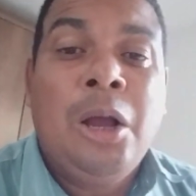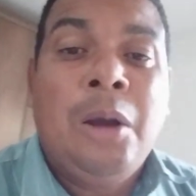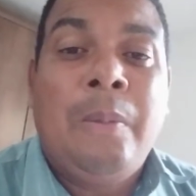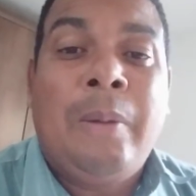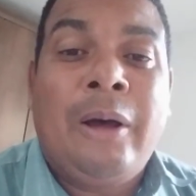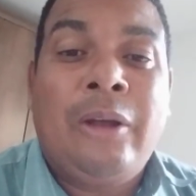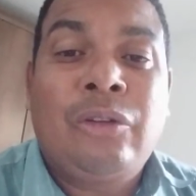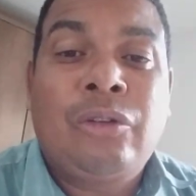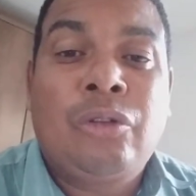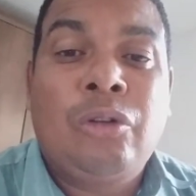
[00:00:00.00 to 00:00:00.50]

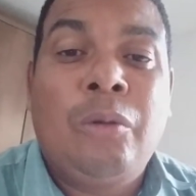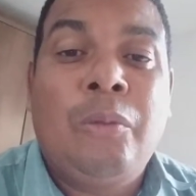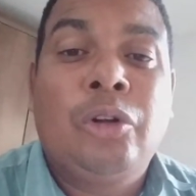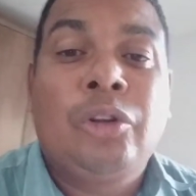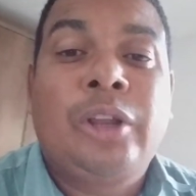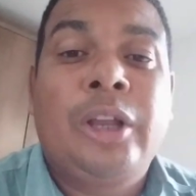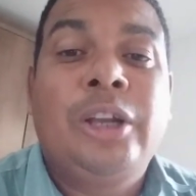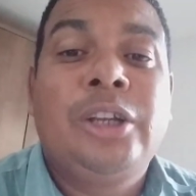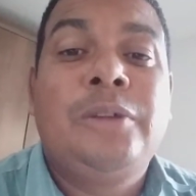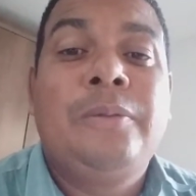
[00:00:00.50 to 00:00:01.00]
Pastor
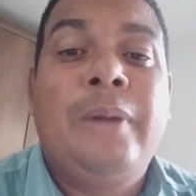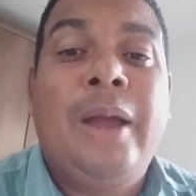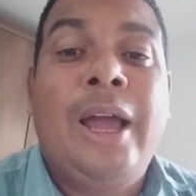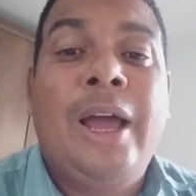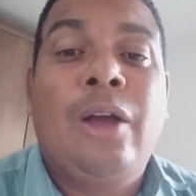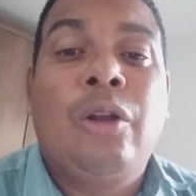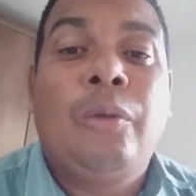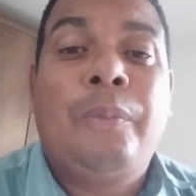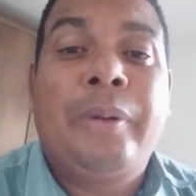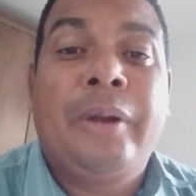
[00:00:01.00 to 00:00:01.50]
Monteiro de
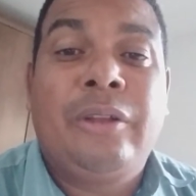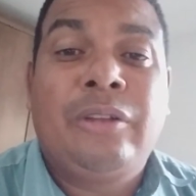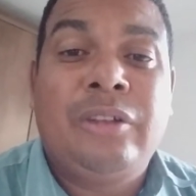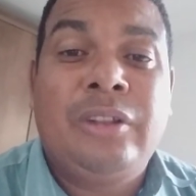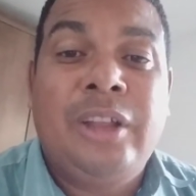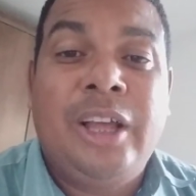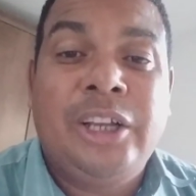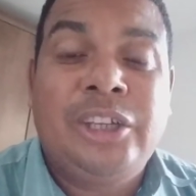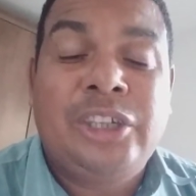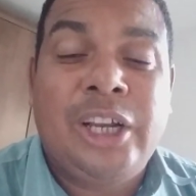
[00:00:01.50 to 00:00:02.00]
Mello,
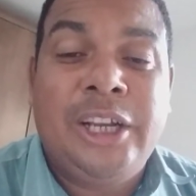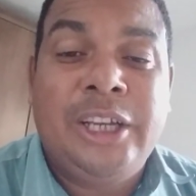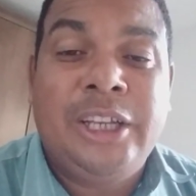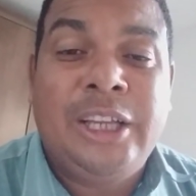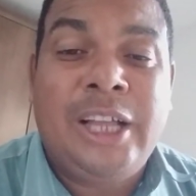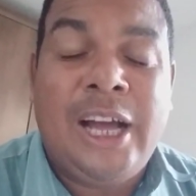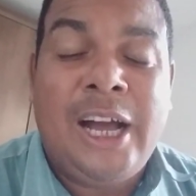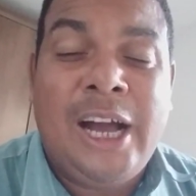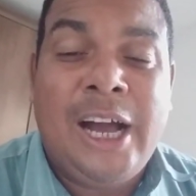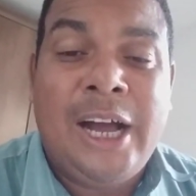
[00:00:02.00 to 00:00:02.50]
presidente ali
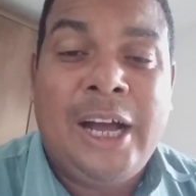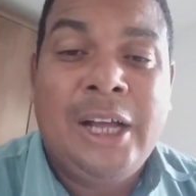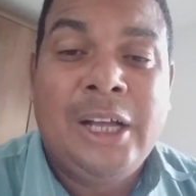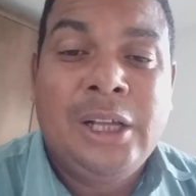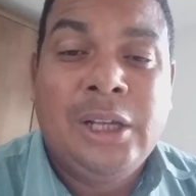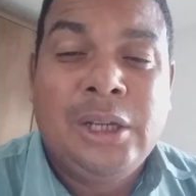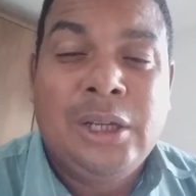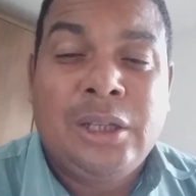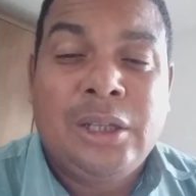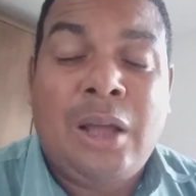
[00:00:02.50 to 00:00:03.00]
da,
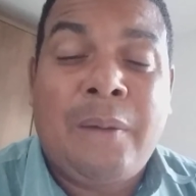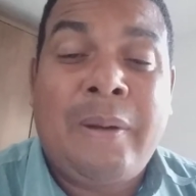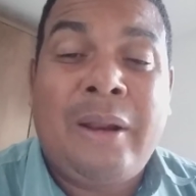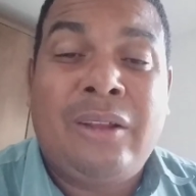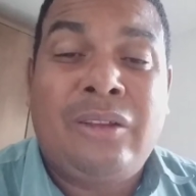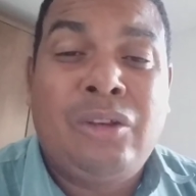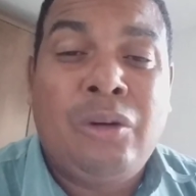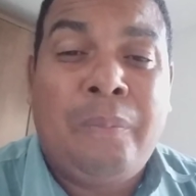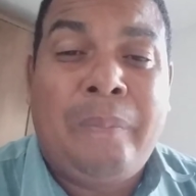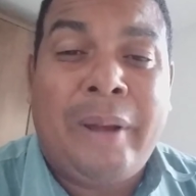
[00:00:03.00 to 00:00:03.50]
da
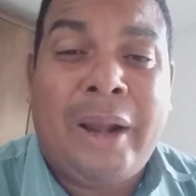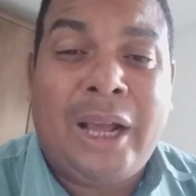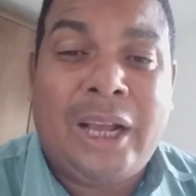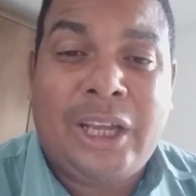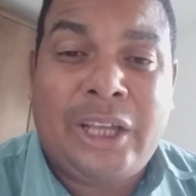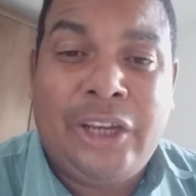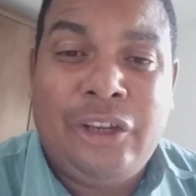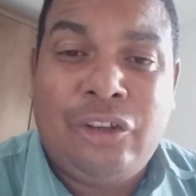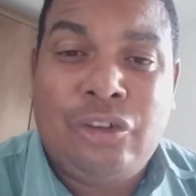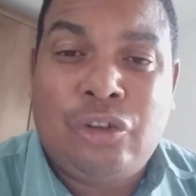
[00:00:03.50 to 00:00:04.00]
Brasil para
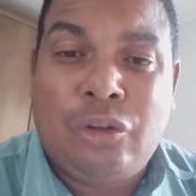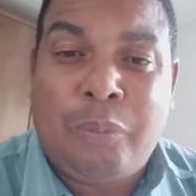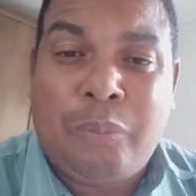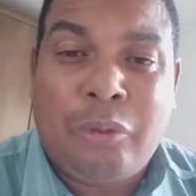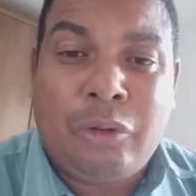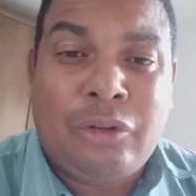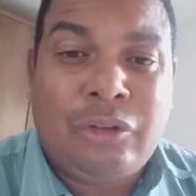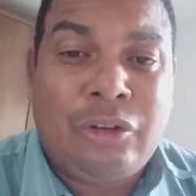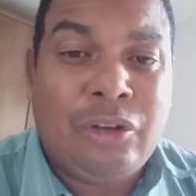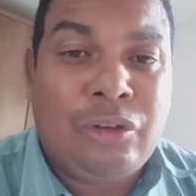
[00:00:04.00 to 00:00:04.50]
Cristo,
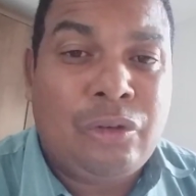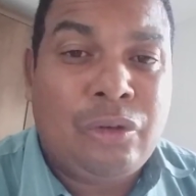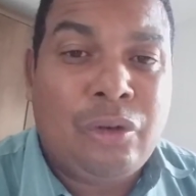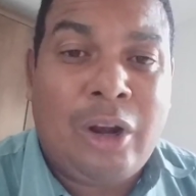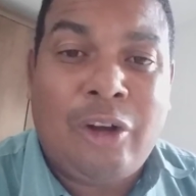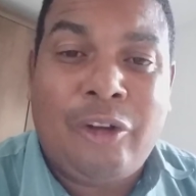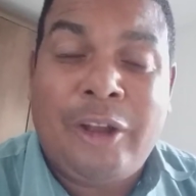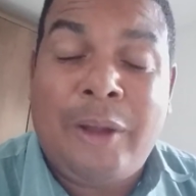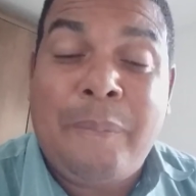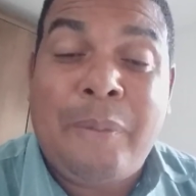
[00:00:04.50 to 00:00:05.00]
processou alguém.